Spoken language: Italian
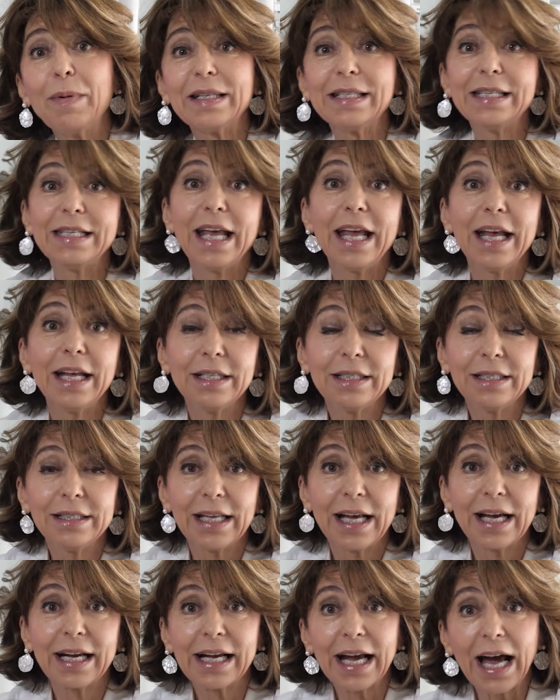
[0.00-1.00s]

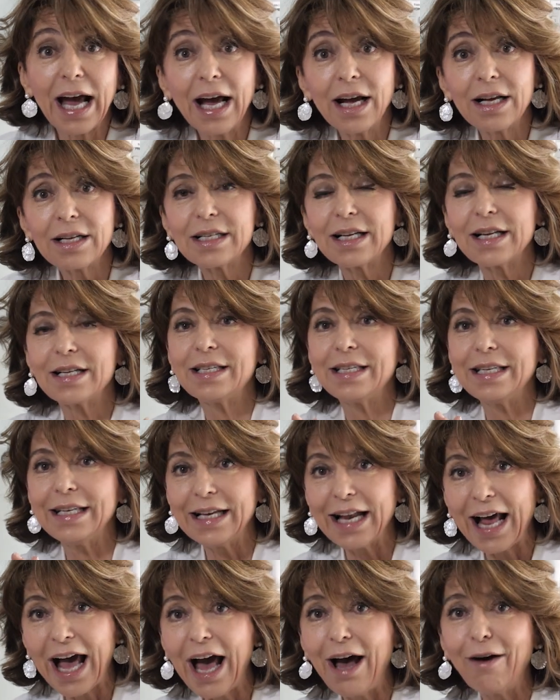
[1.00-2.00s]
paziente a casa
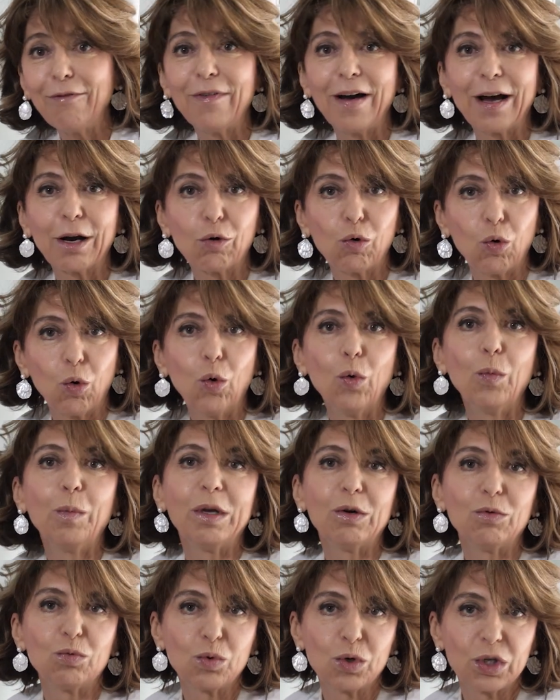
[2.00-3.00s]
si lava
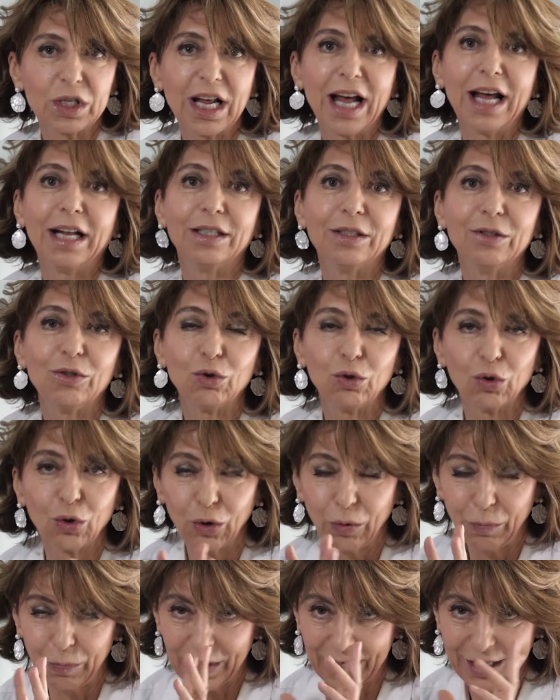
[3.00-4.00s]
come un
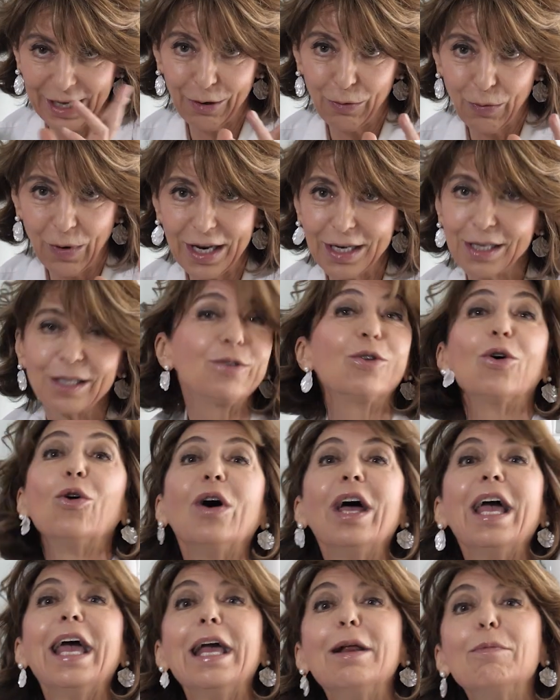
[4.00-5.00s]
santo, perché
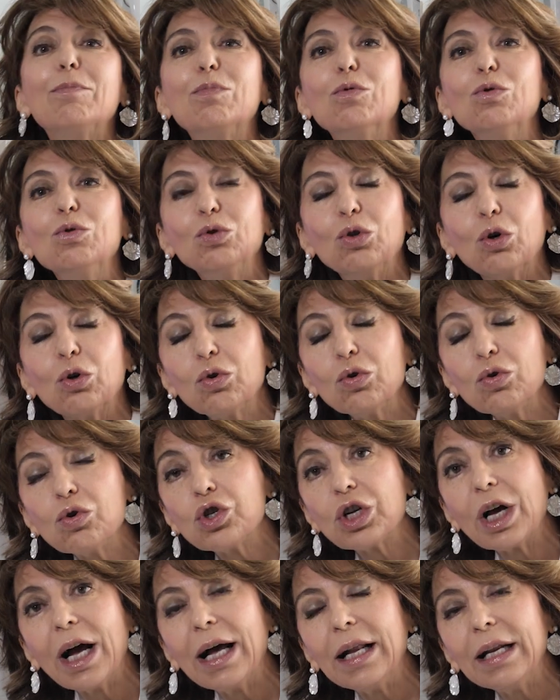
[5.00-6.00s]
questo è il punto
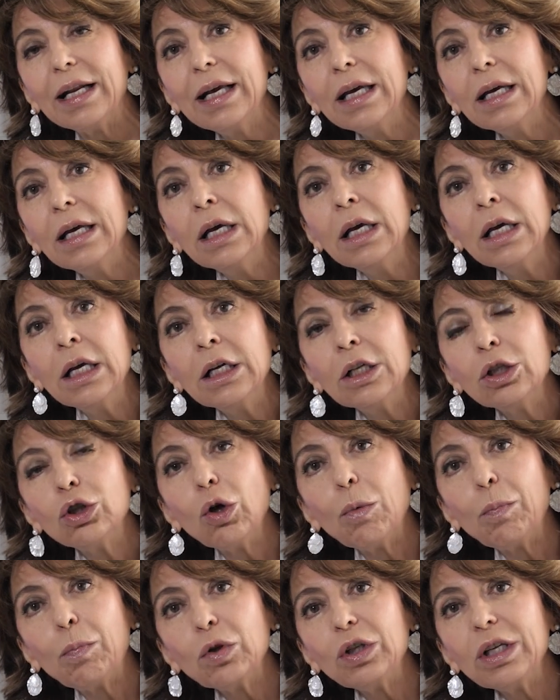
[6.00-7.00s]
cruciale,
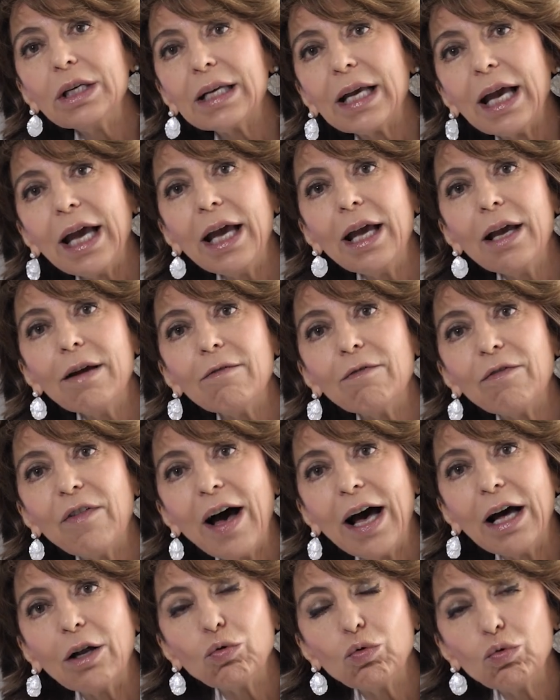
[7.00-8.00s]
dopodiché
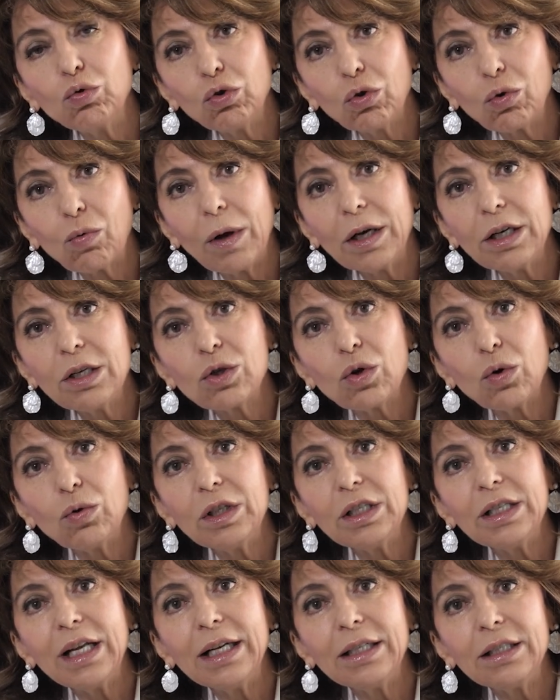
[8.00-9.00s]
valuto quali
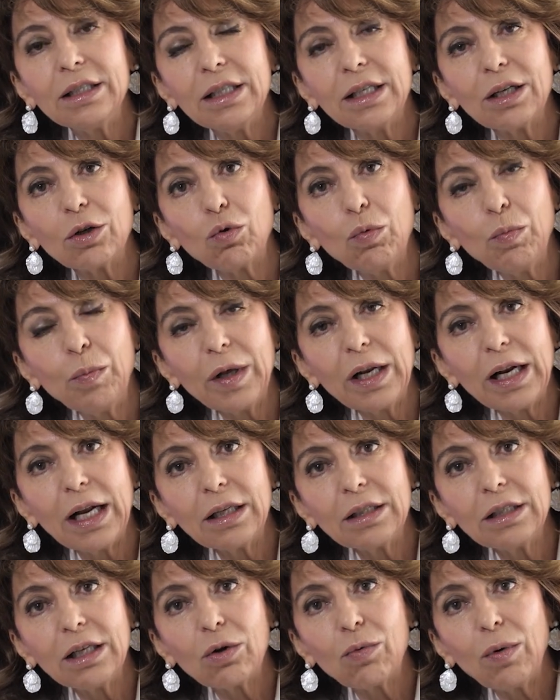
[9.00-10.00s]
sono i denti
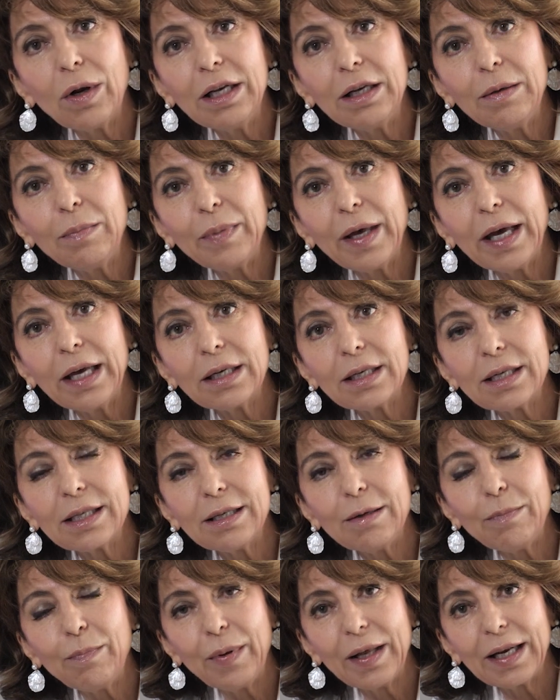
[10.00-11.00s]
recuperati e quelli
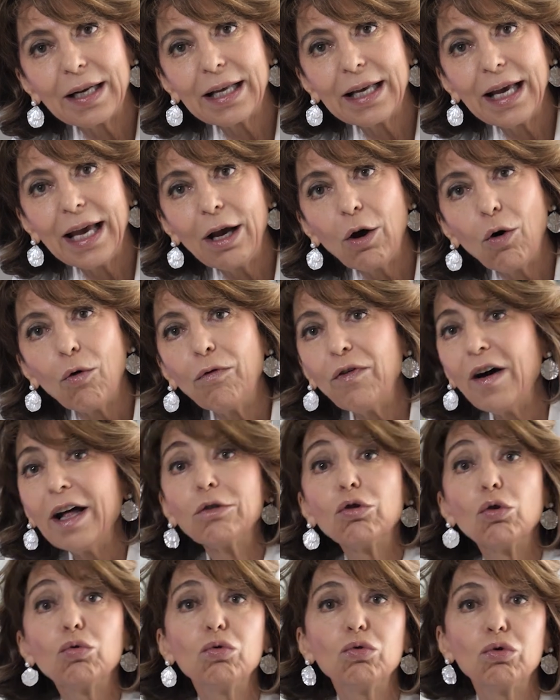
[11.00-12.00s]
persi, perché ho
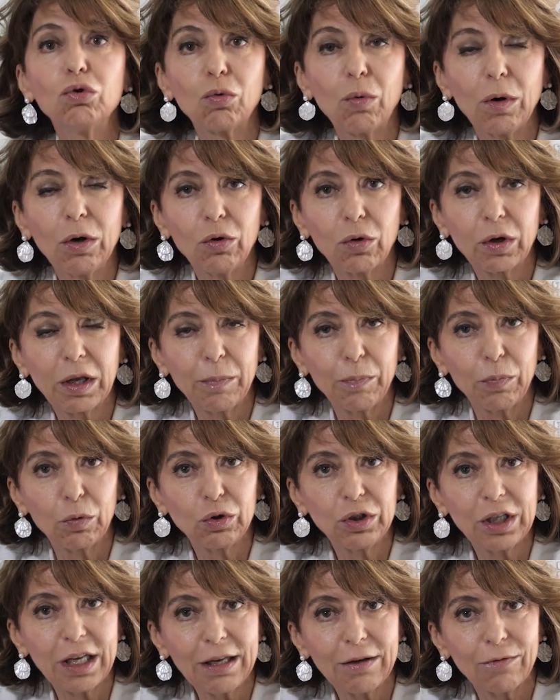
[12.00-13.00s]
fatto tutto quello che
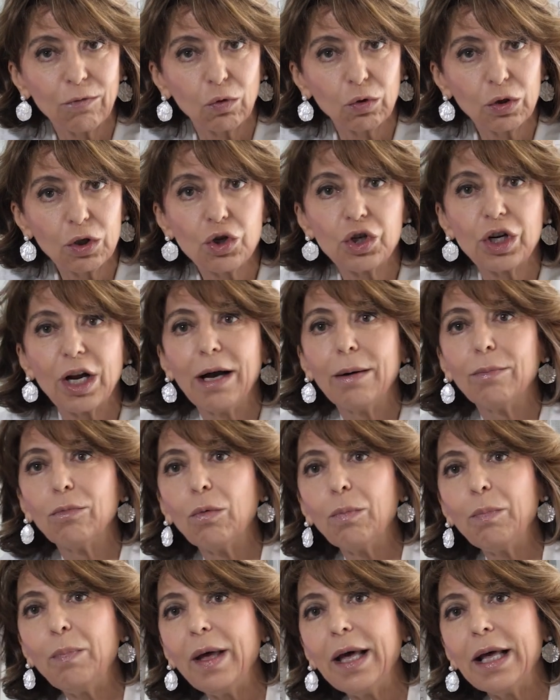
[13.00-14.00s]
potevo,
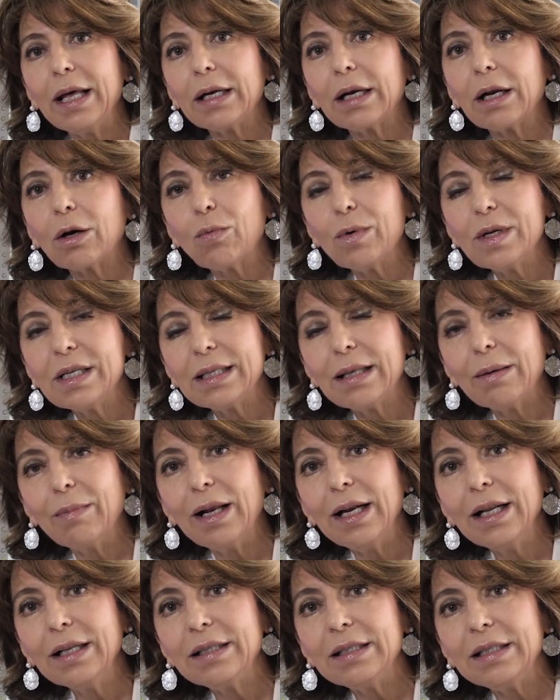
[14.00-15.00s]
diciamo, per questa
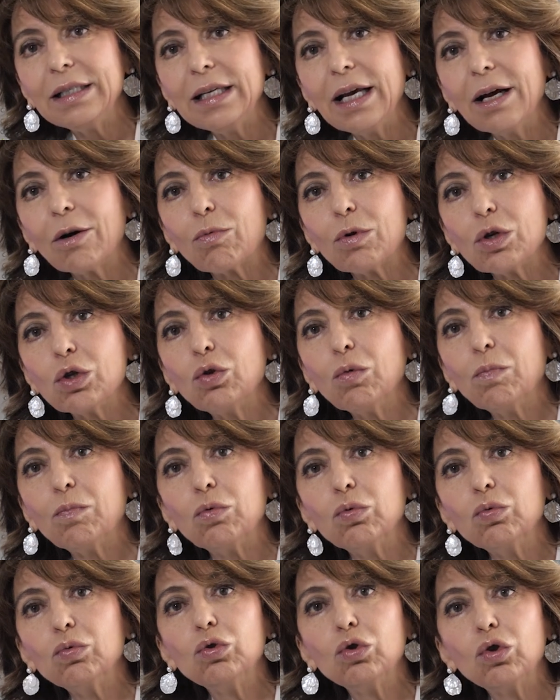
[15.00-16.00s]
malattia, a questo
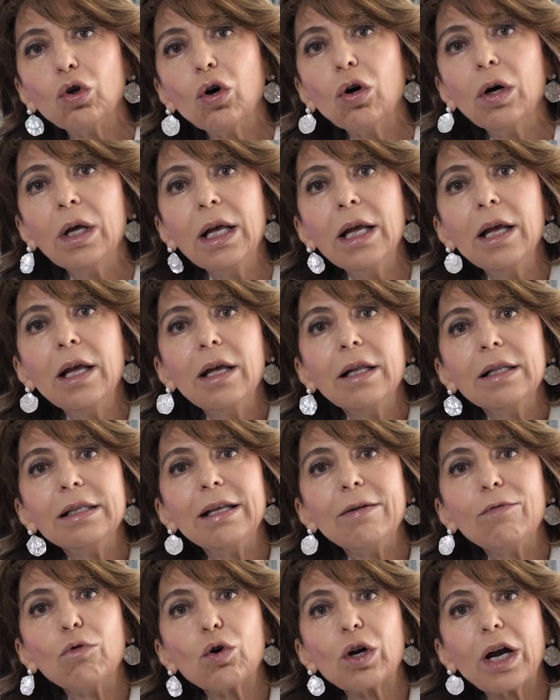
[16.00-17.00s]
punto
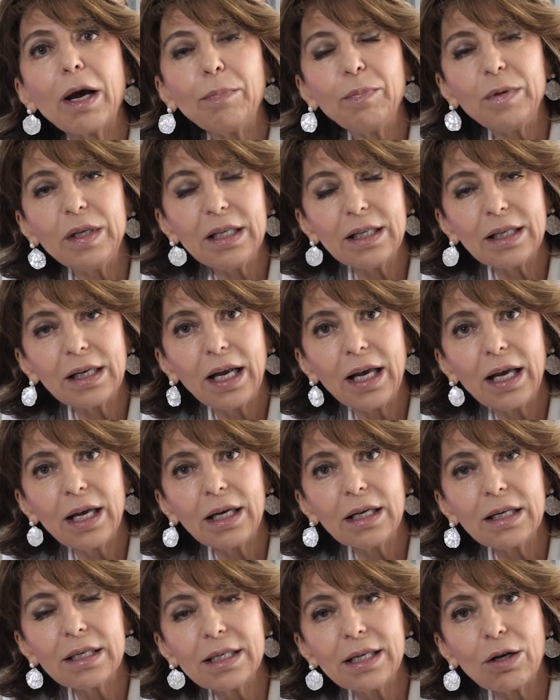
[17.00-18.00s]
devo
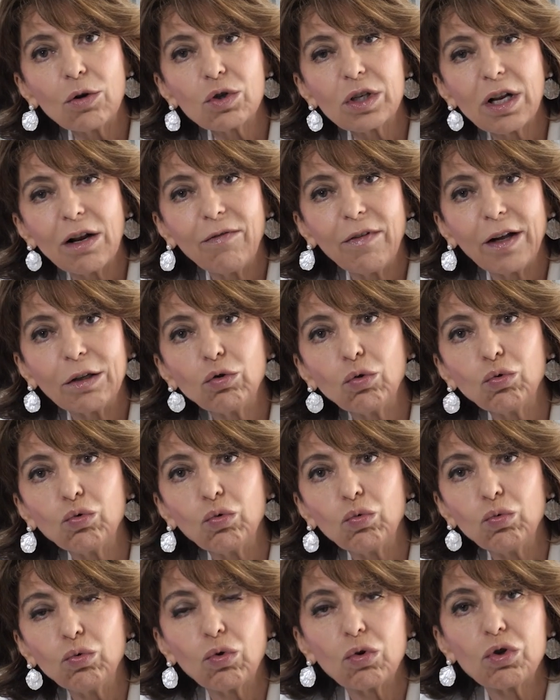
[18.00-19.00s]
capire se ho salvato
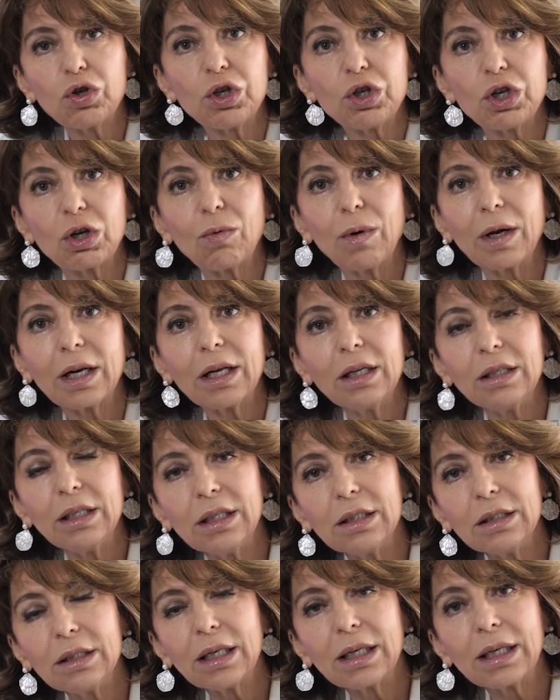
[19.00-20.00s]
tutto, se c'è qualche
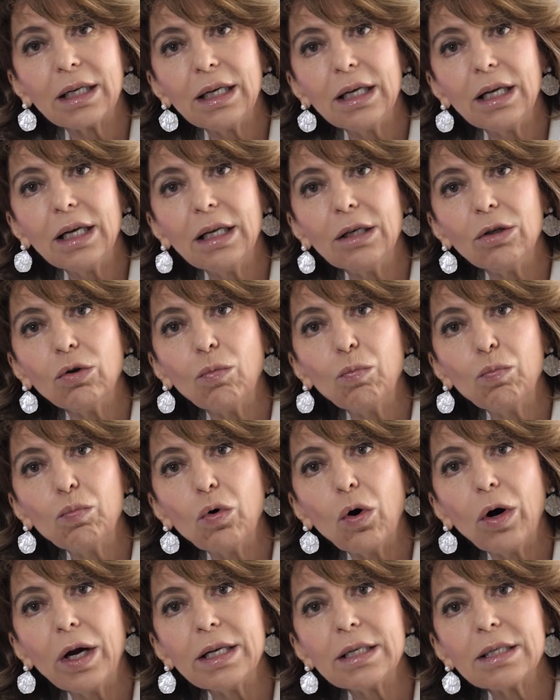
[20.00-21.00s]
dente che non
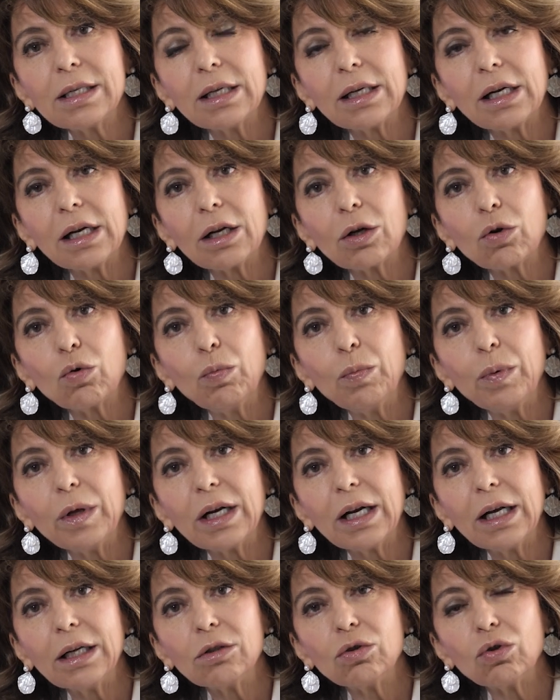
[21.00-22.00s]
può essere
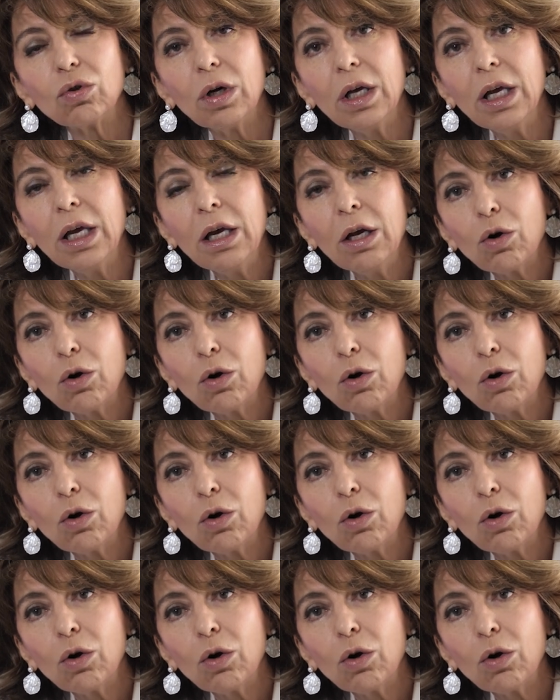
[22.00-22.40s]
recuperato.